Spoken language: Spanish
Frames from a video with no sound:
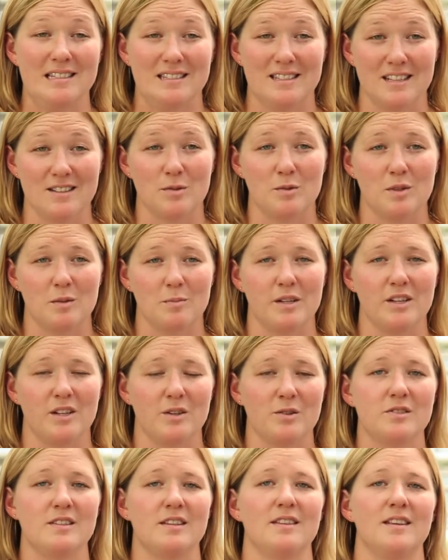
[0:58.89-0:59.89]
un rociado de
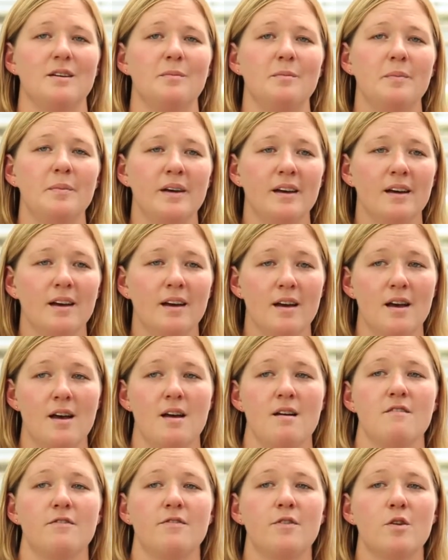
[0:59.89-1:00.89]
pesticida o
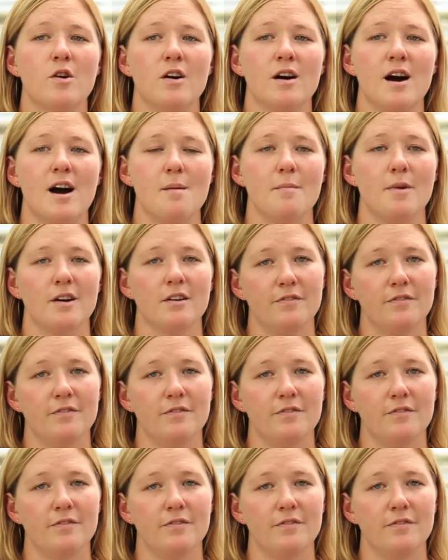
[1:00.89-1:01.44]
rociado químico.